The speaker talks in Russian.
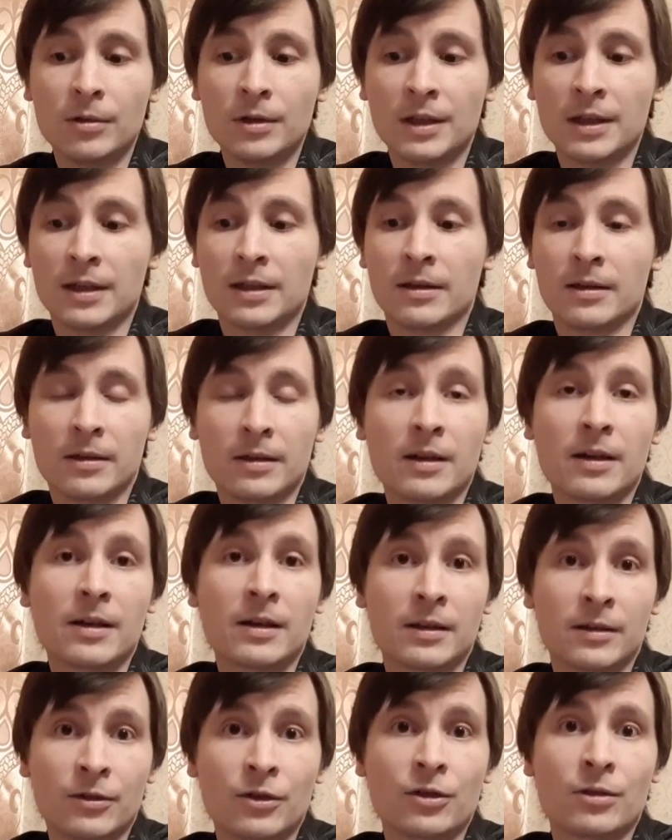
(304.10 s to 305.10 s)
я
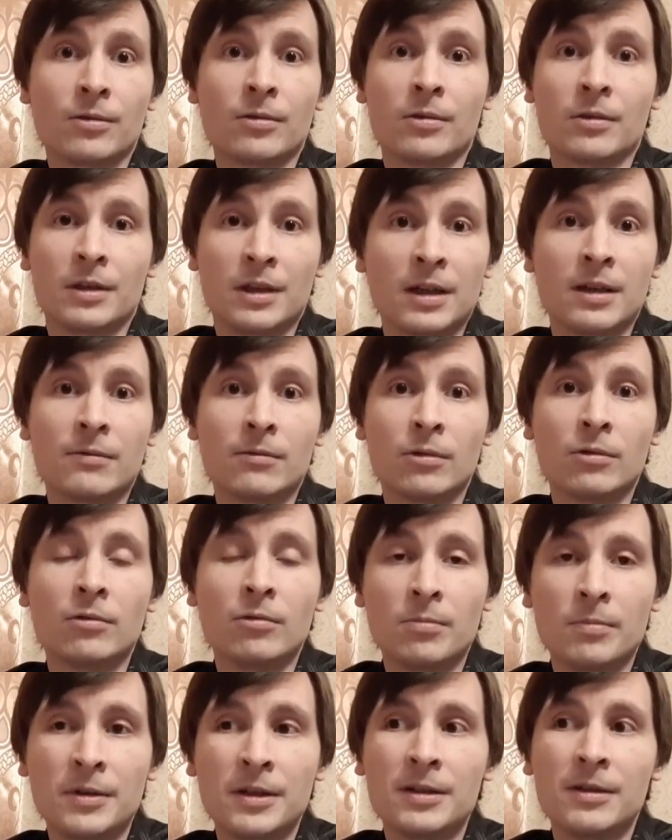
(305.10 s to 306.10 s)
рад, что я его
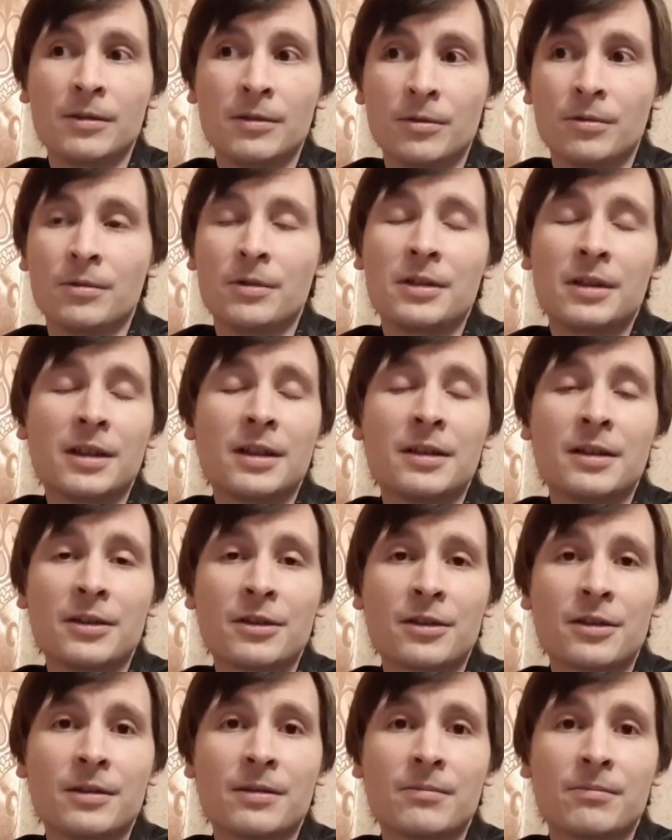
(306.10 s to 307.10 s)
купил, ну и,
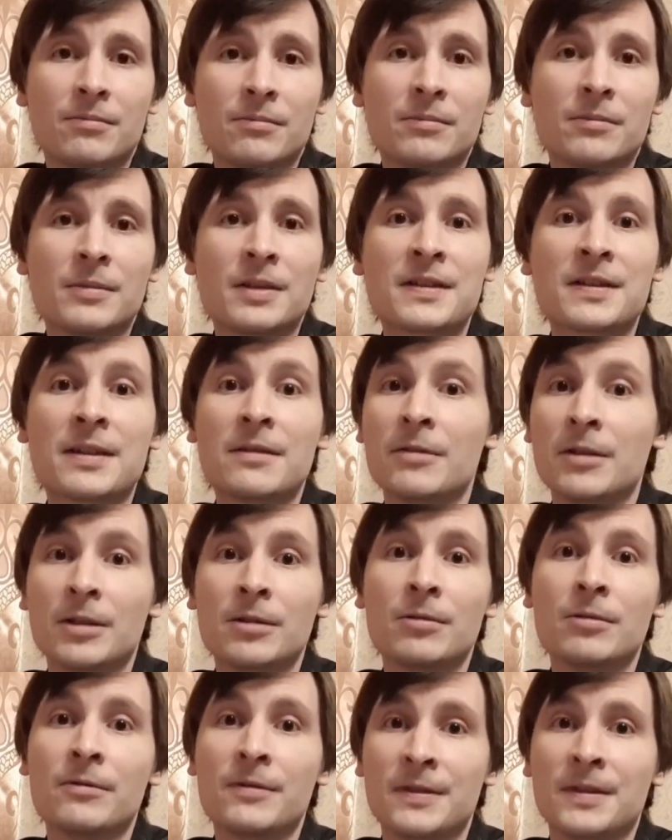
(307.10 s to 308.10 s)
конечно,
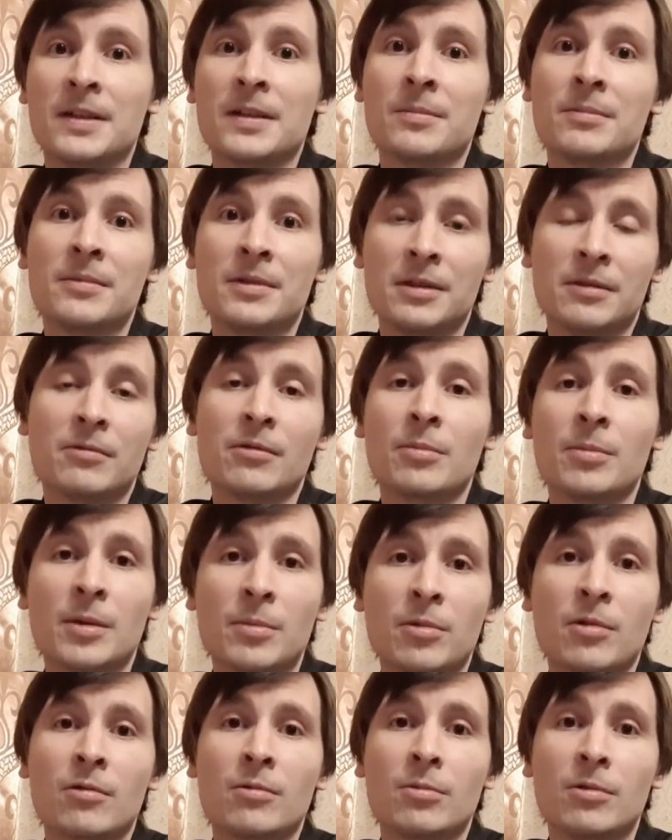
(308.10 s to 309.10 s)
советую всем его
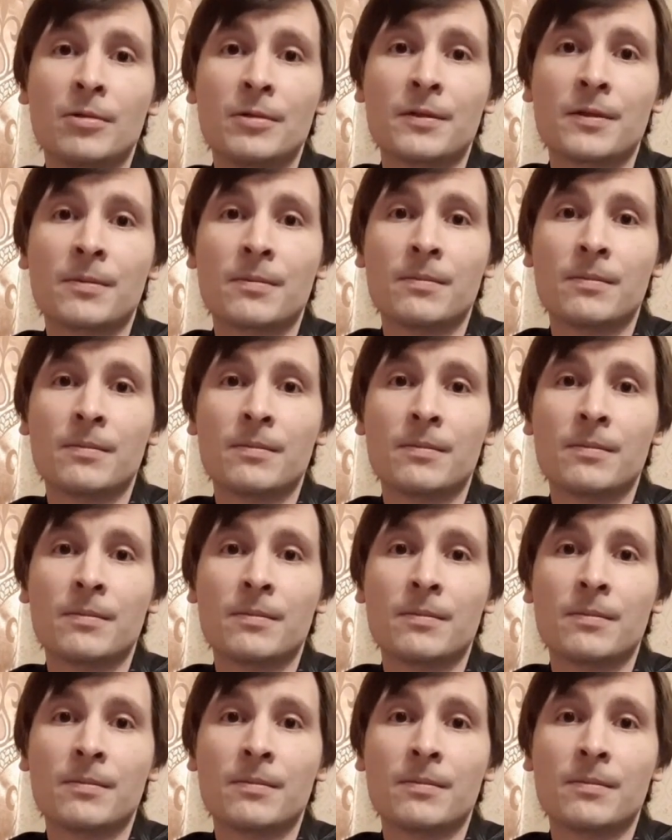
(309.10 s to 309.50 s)
попробовать.